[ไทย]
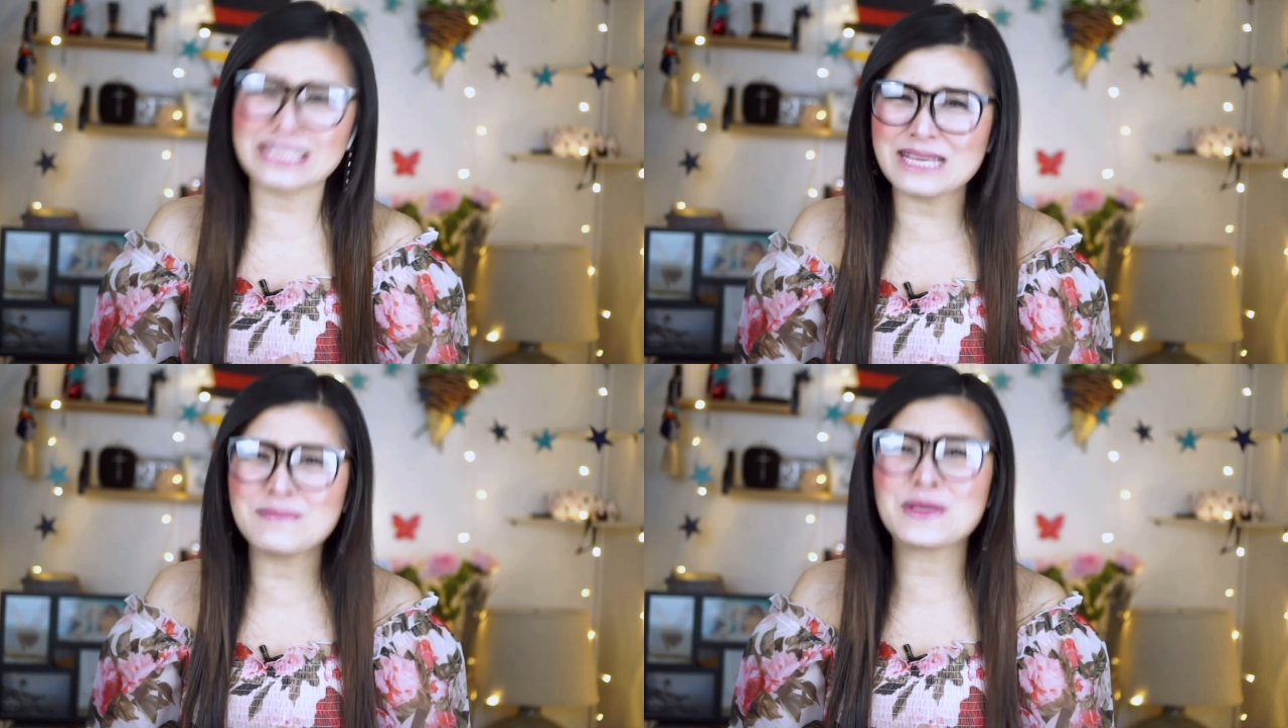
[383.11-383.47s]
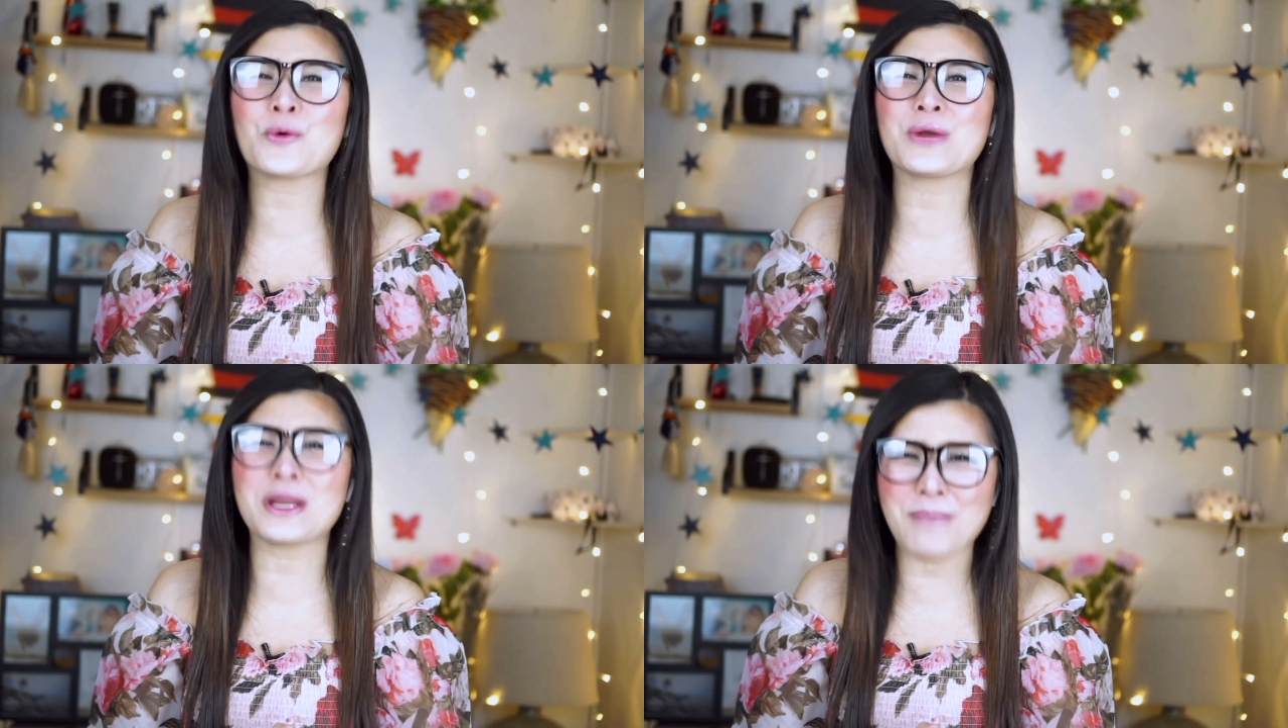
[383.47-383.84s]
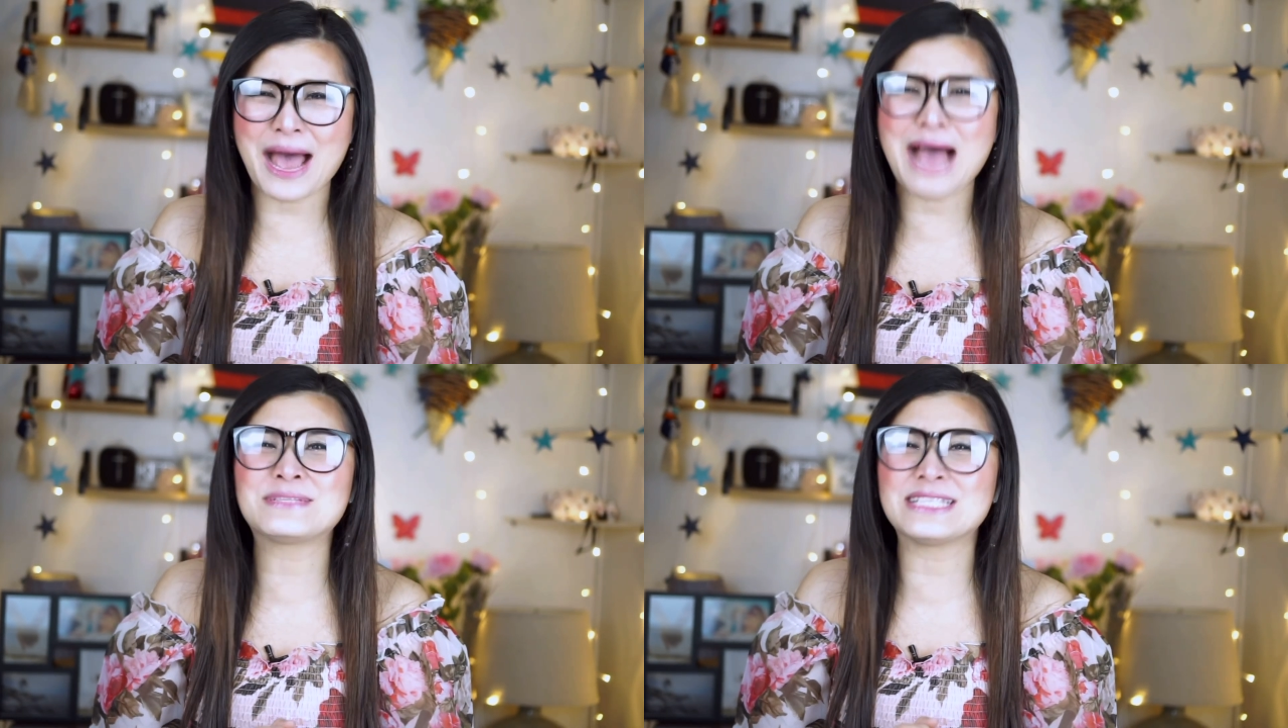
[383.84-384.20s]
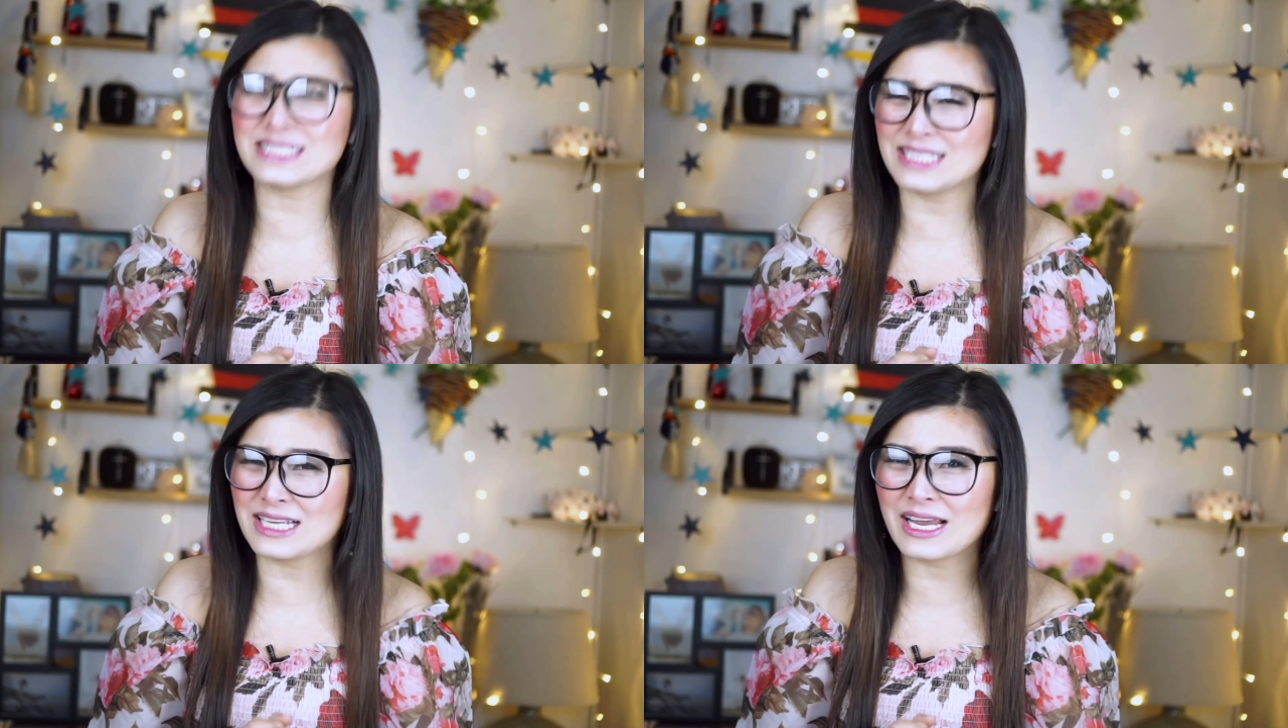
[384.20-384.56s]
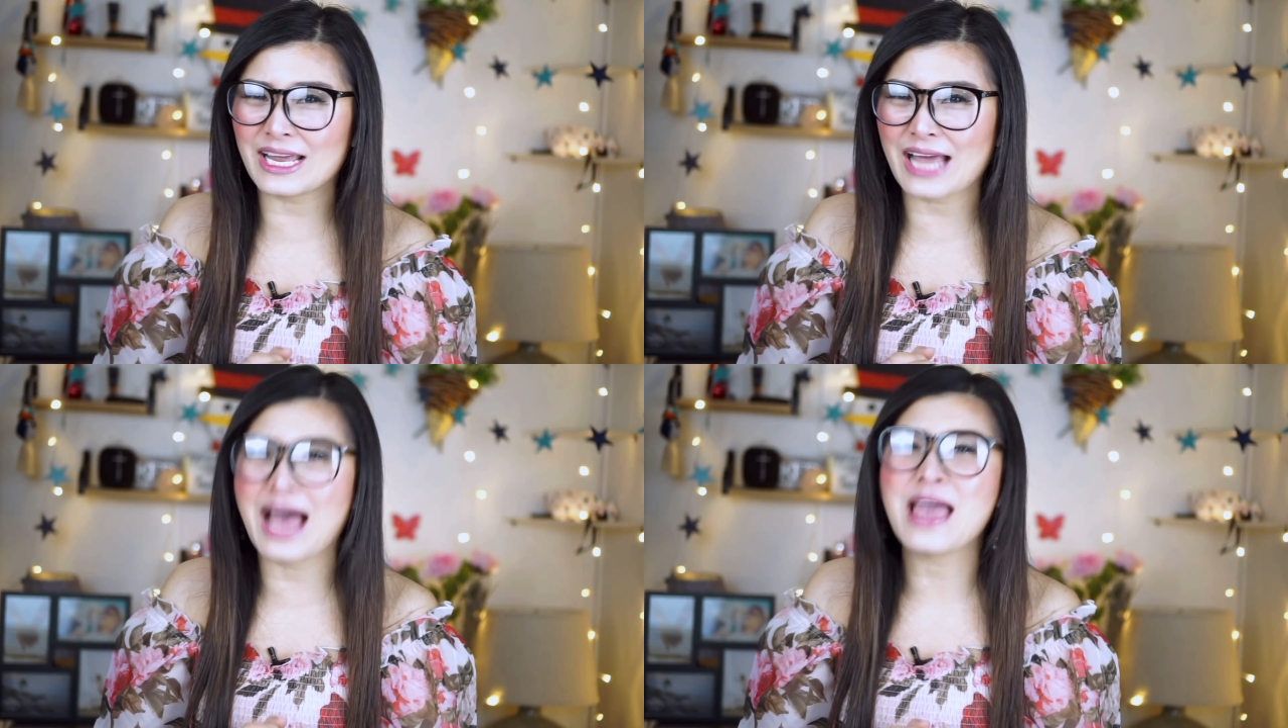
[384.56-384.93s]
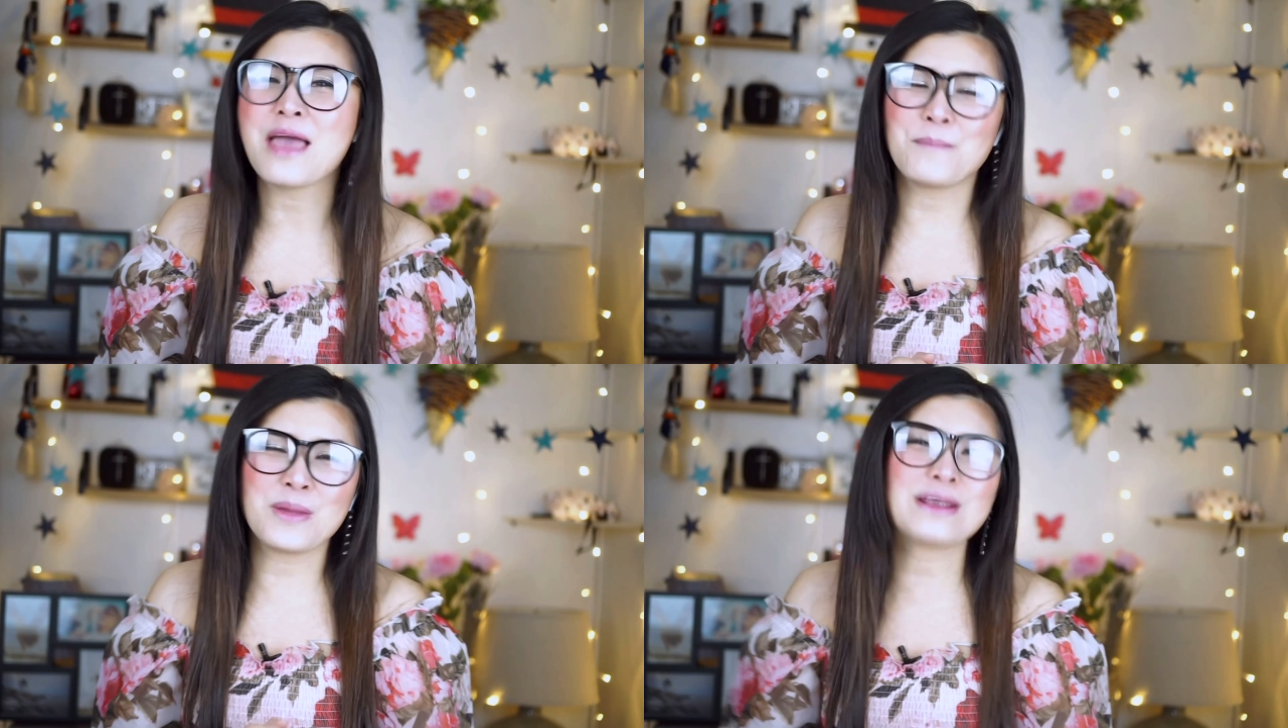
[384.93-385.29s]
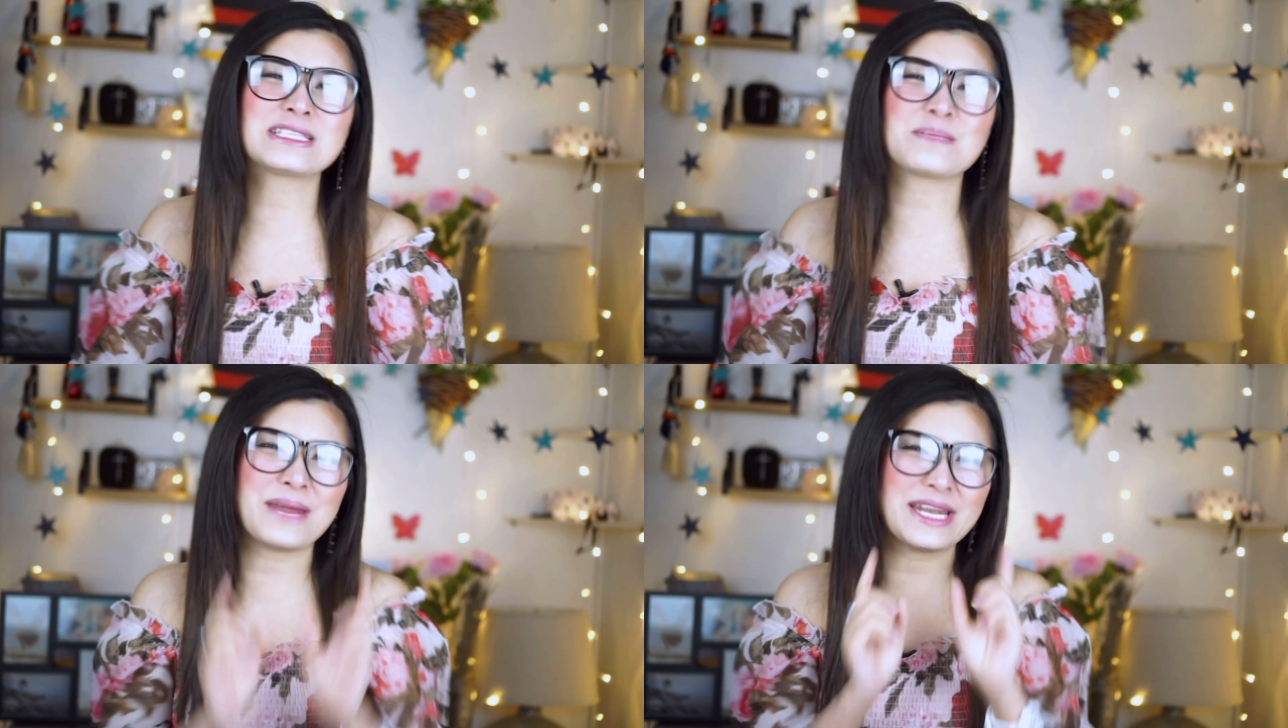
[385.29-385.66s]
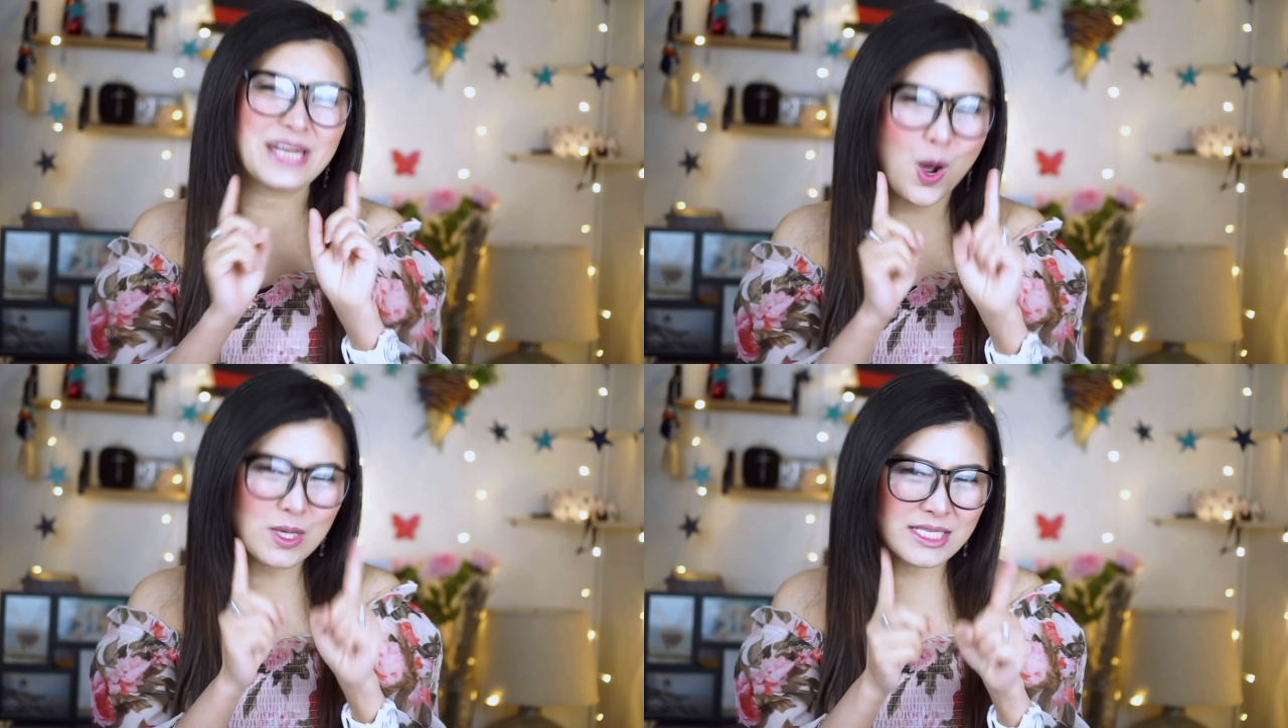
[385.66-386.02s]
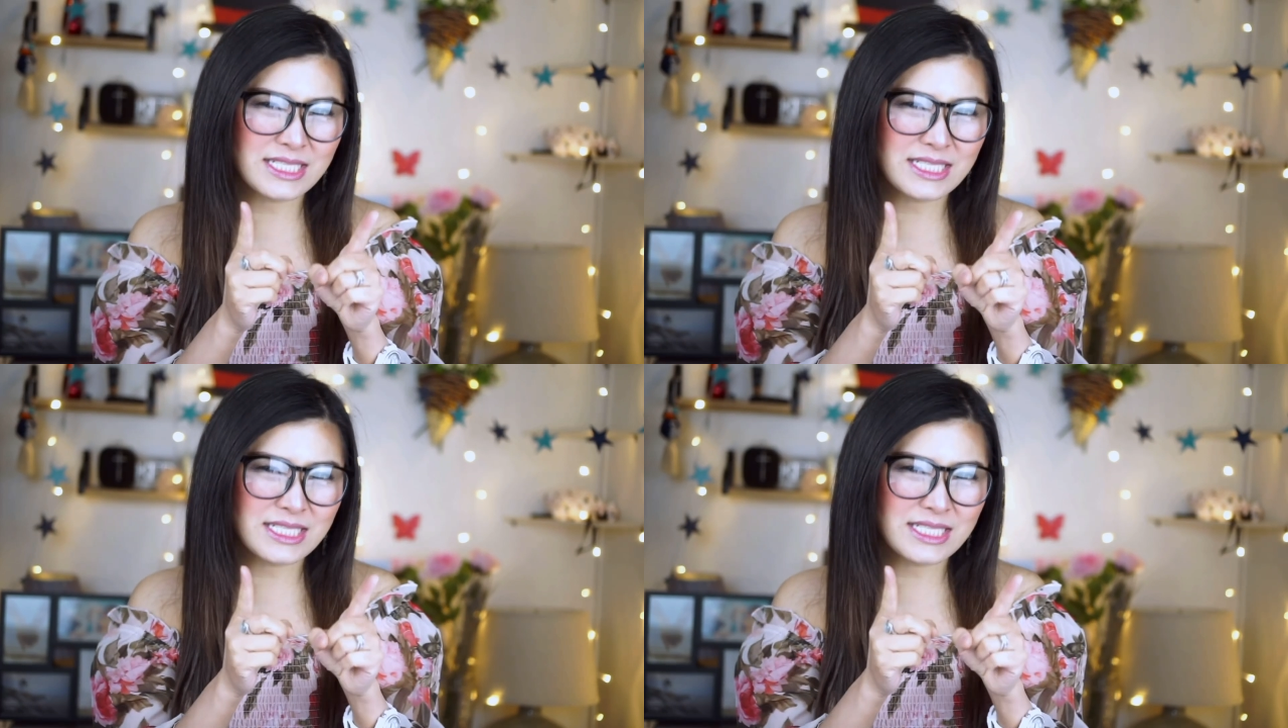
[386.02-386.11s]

ดีมีคุณภาพจริงๆเลยค่ะไม่ว่าจะเป็นน้อง